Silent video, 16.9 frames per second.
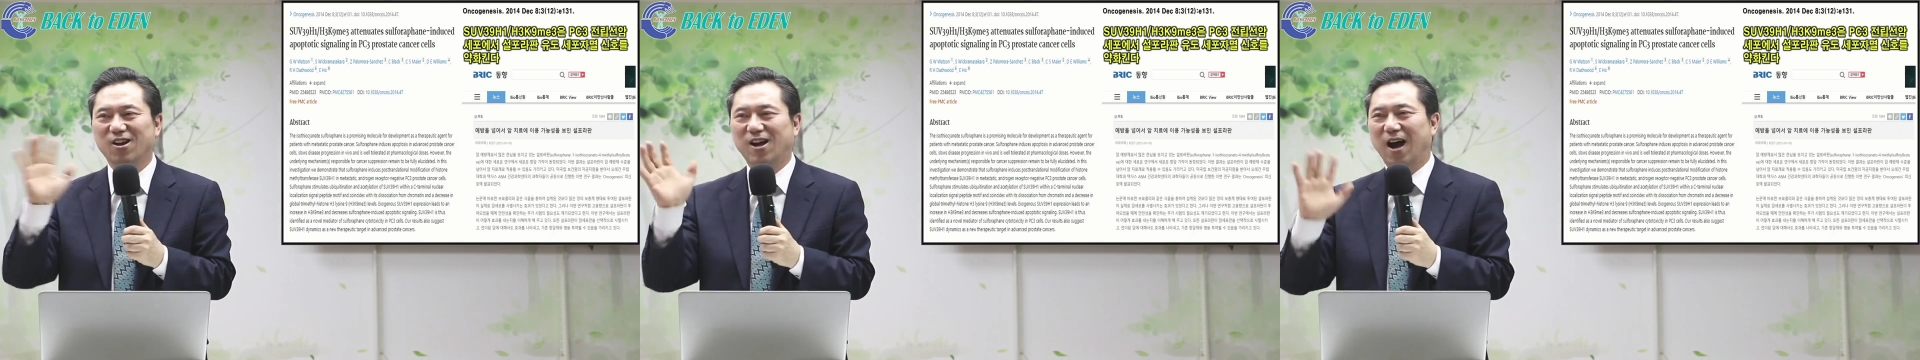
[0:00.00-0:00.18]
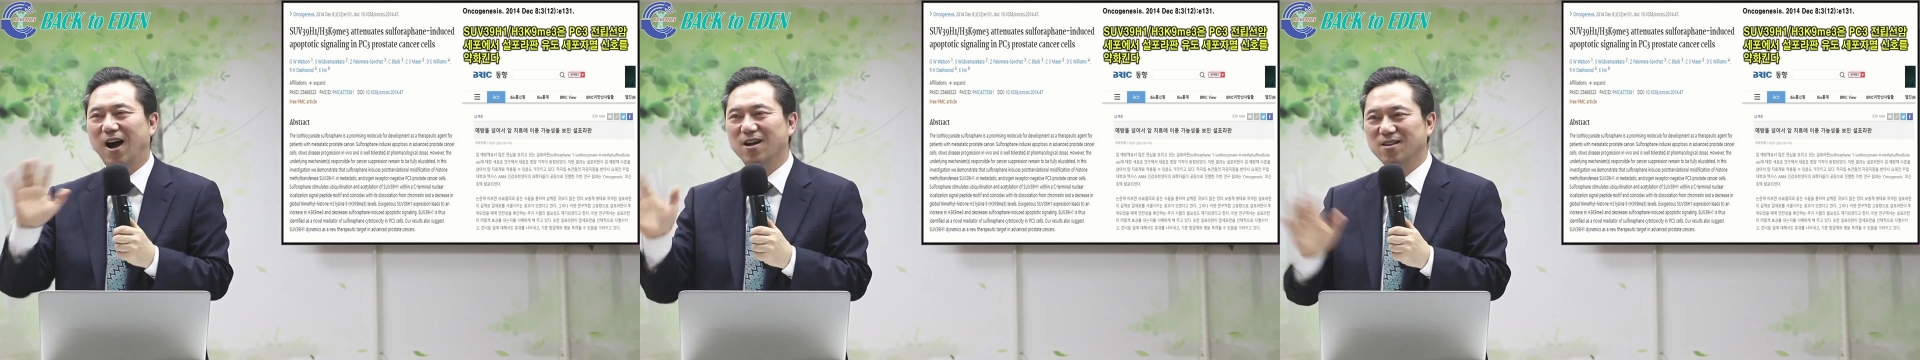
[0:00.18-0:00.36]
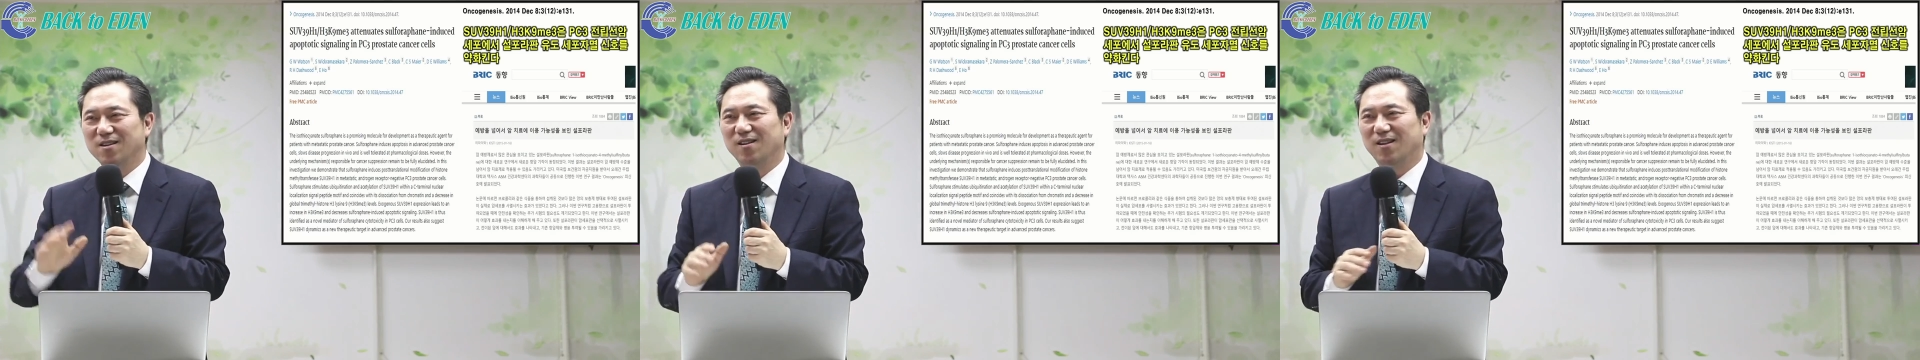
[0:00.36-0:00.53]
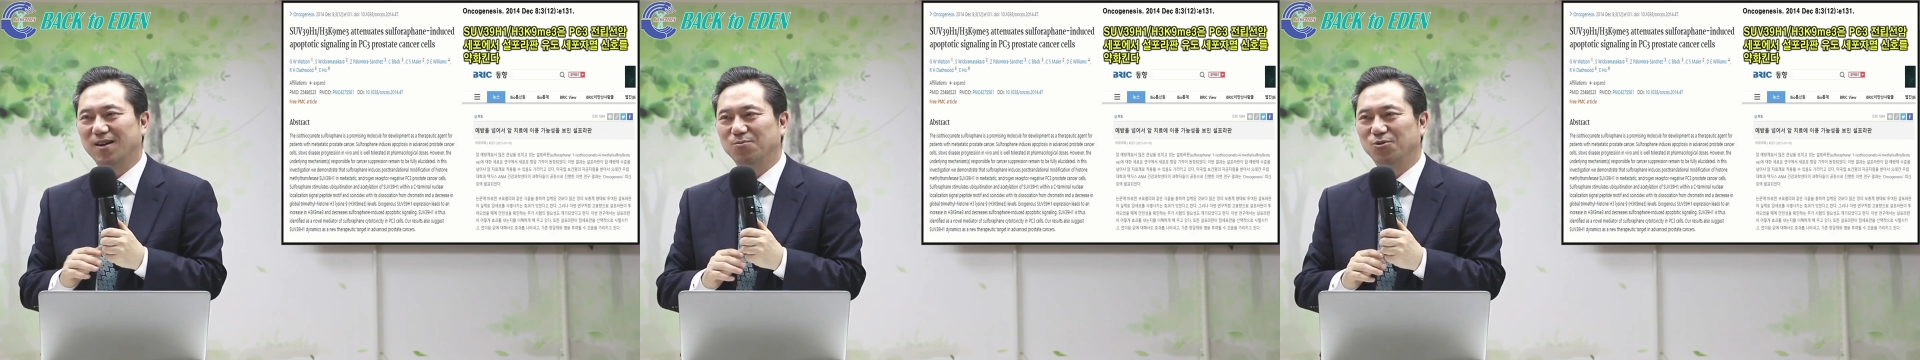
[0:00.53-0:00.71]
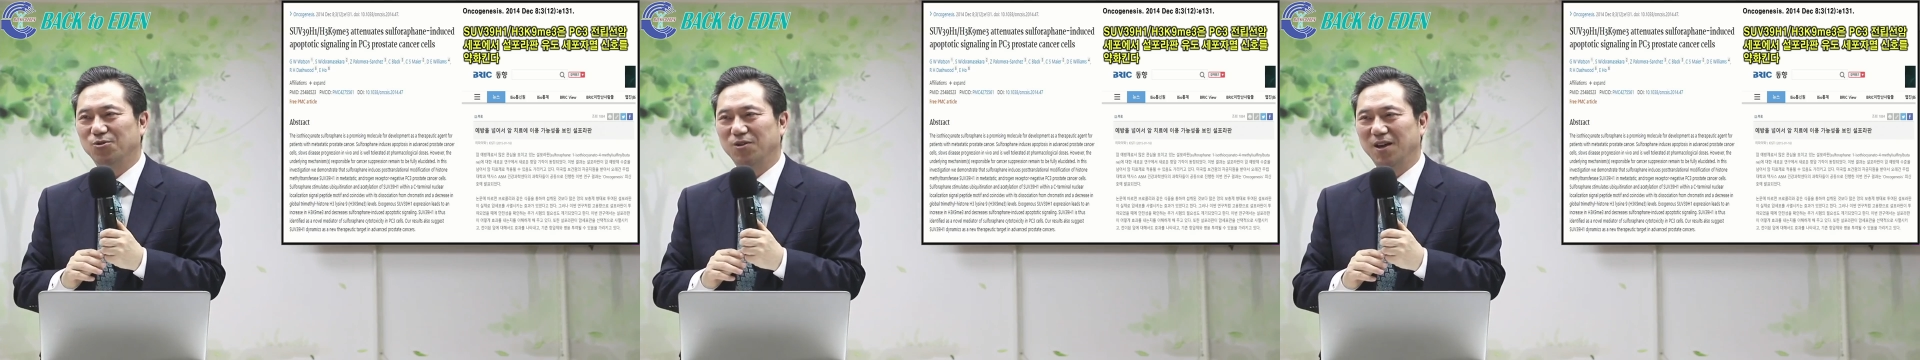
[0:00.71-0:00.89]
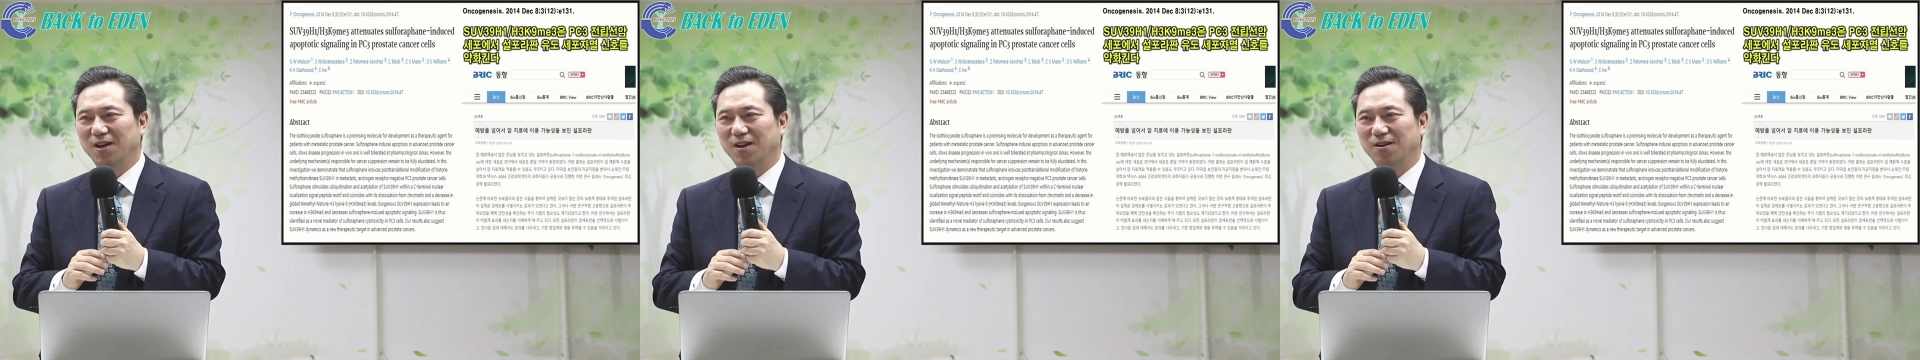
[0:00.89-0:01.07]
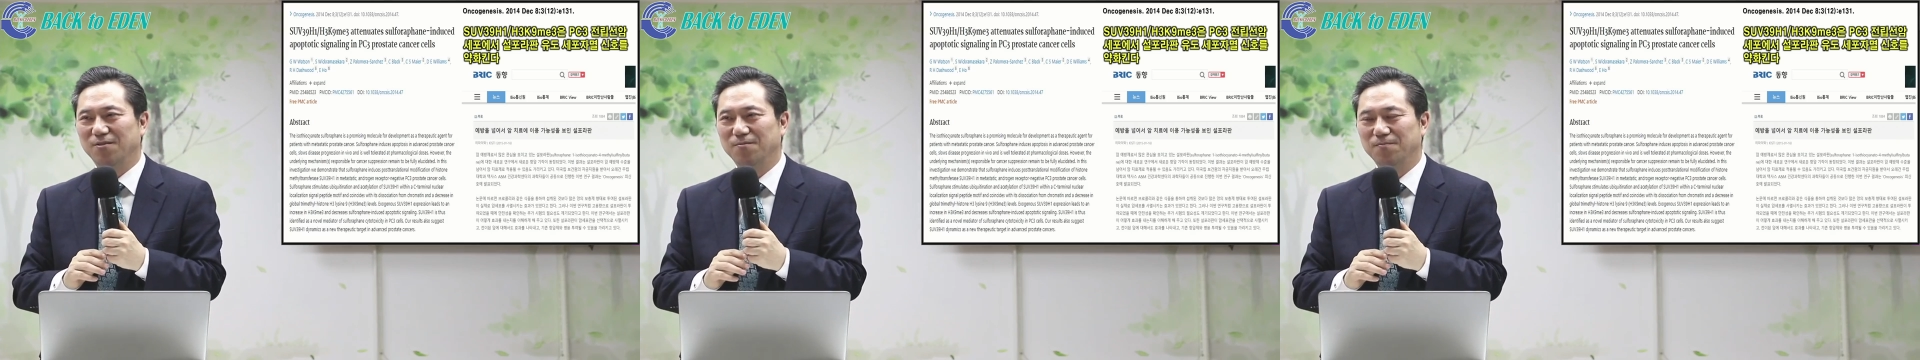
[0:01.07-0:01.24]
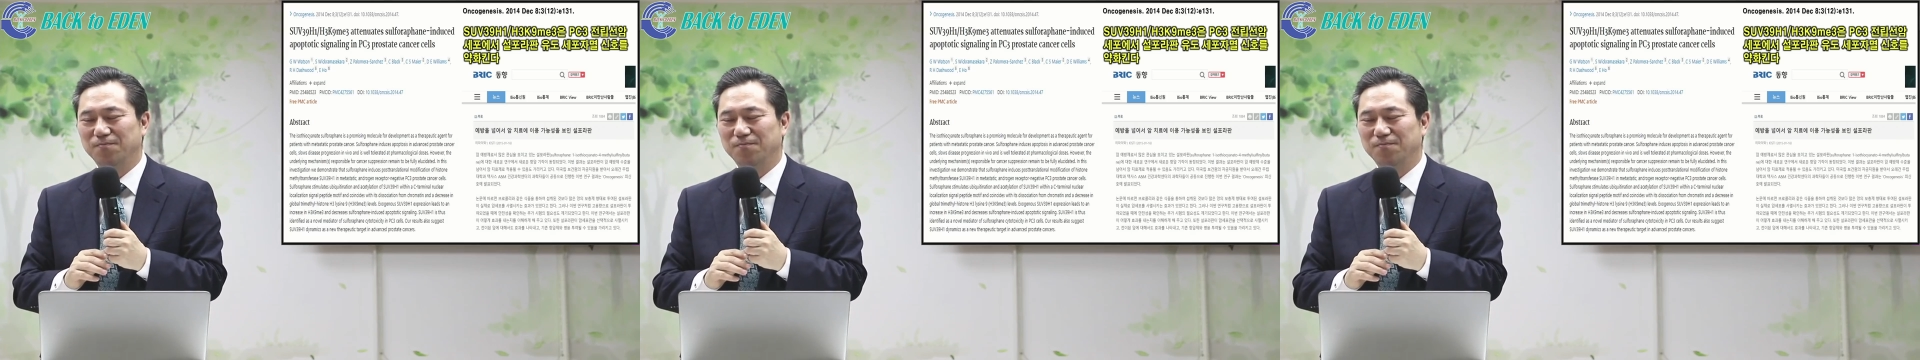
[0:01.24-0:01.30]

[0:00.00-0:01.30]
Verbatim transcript: 강의를 다 못해요.